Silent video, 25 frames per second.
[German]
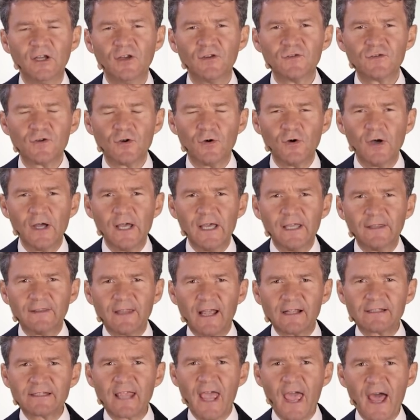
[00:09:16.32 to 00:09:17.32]
So,
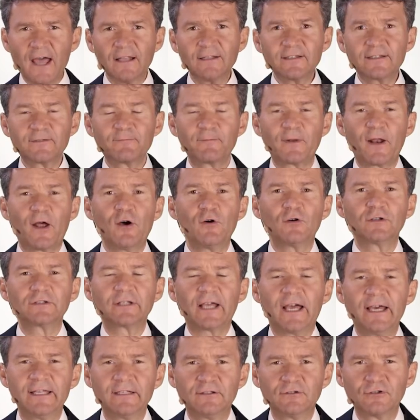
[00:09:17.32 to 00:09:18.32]
das Herz
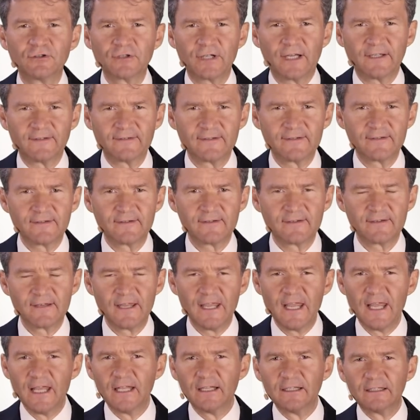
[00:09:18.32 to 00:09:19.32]
braucht einen Schatz.
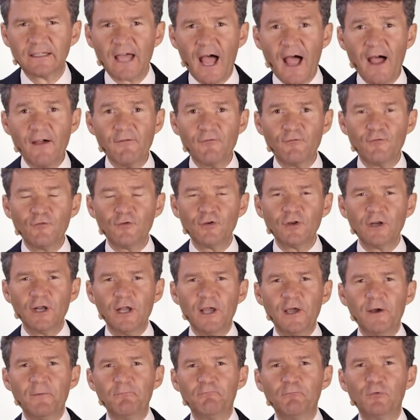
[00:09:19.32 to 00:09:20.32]
Dafür
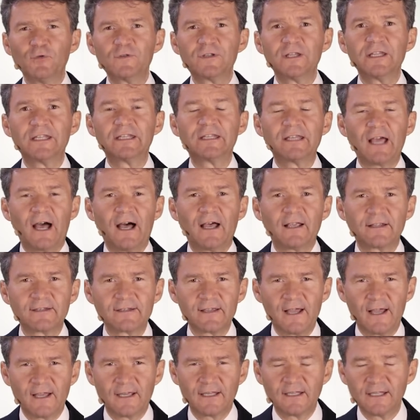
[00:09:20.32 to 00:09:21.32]
muss ich Ja
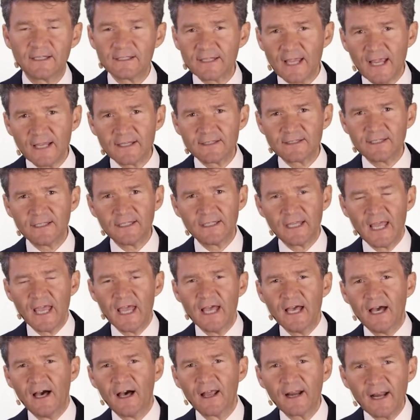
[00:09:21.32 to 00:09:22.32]
sagen. Das heißt, ich
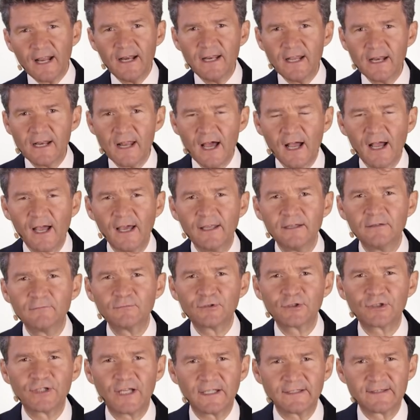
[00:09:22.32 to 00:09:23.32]
renne nach
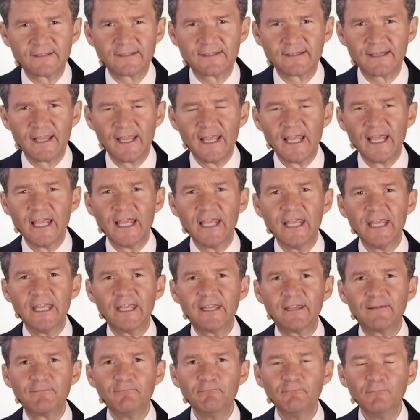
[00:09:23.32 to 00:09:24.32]
einem Schatz.
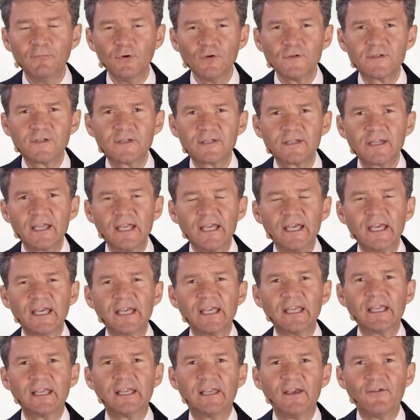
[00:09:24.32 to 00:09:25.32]
Ich muss
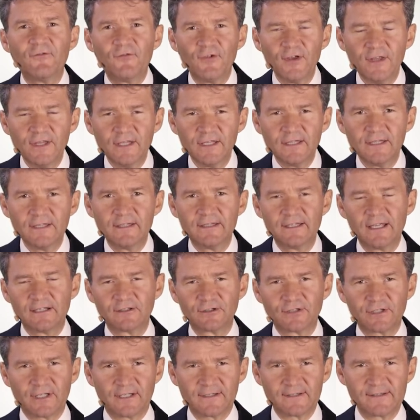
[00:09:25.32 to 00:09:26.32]
gewinnen
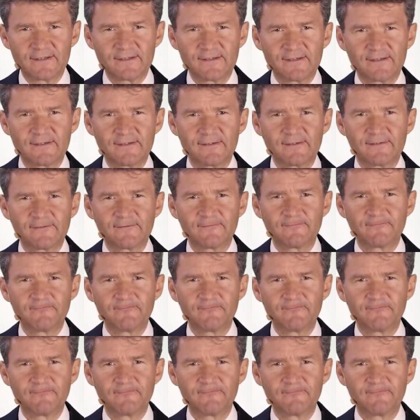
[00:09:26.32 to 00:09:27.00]
den Schatz.